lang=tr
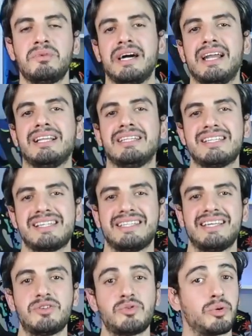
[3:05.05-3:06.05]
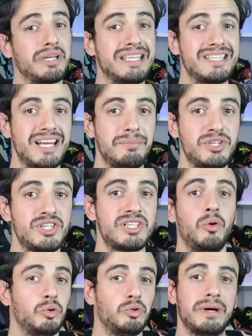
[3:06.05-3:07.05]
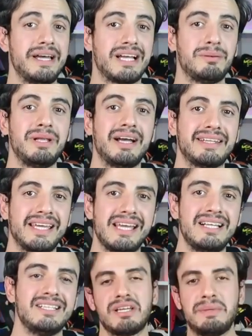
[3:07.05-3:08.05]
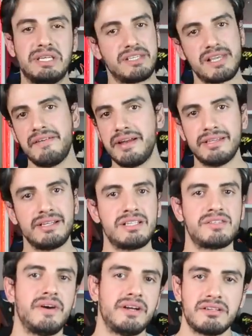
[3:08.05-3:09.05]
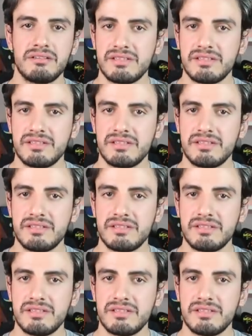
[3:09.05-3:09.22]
Kanalda da zaten çok incelemiş olduğum ayakkabılar değil. Tabii ki sevenleriniz var.